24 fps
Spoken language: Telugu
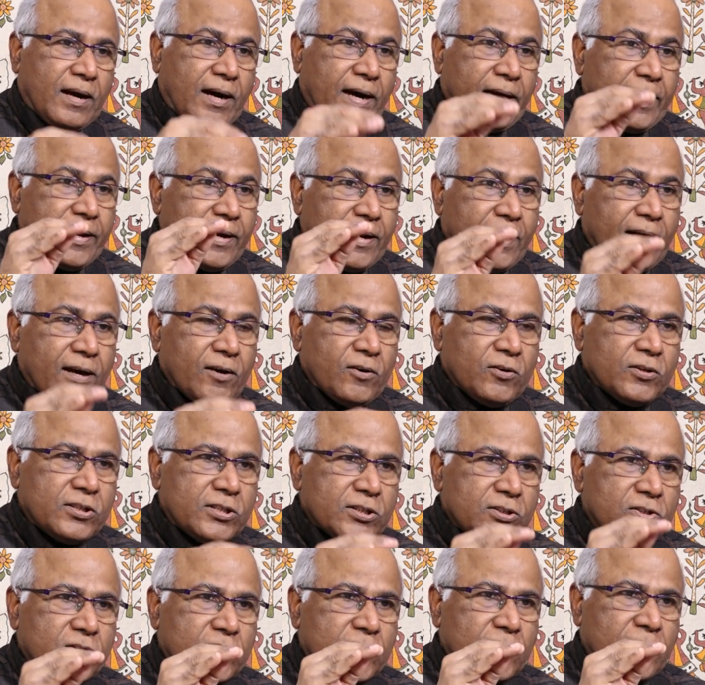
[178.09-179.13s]
ఆయన
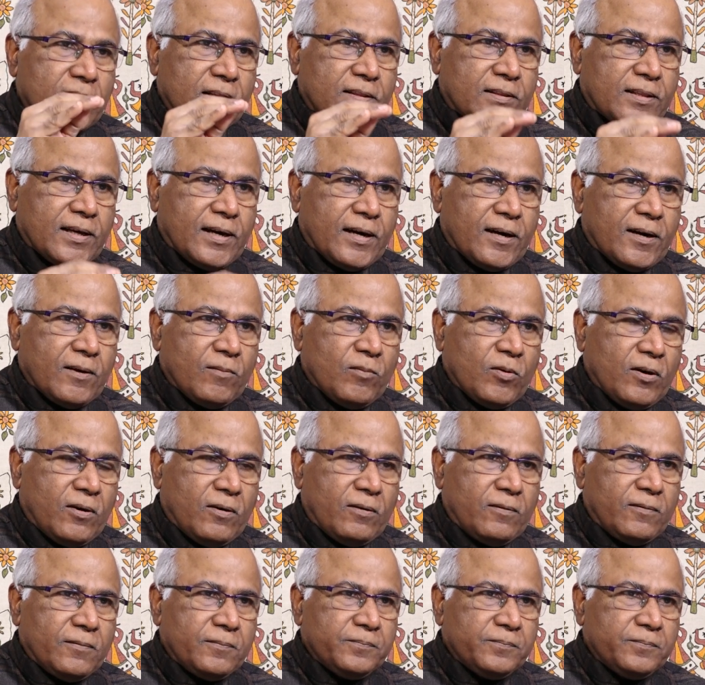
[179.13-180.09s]
ఆలోచిస్తున్న తరుణంలో